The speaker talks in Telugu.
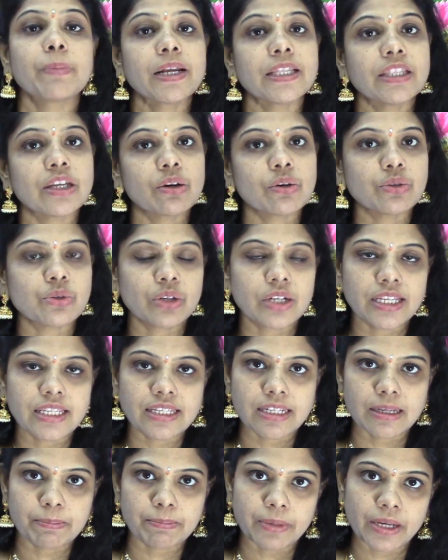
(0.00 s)
ప్రతిరోజు నేను
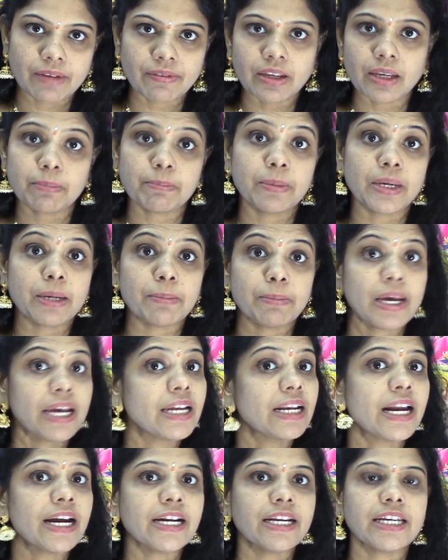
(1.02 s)
చెప్పేవి మీ
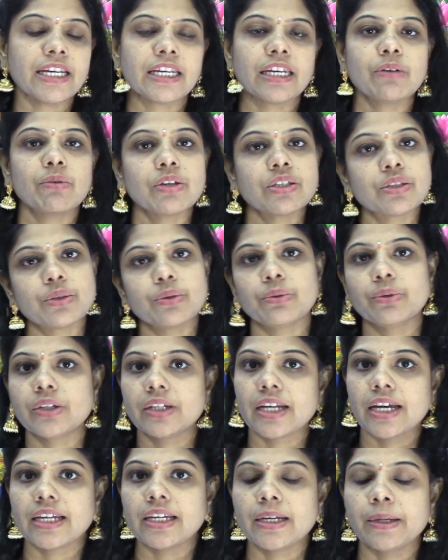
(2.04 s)
మెయిల్ ఐడికి వస్తూ
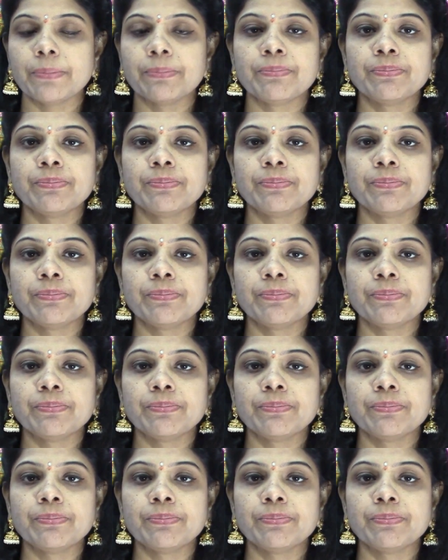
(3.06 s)
ఉంటాయి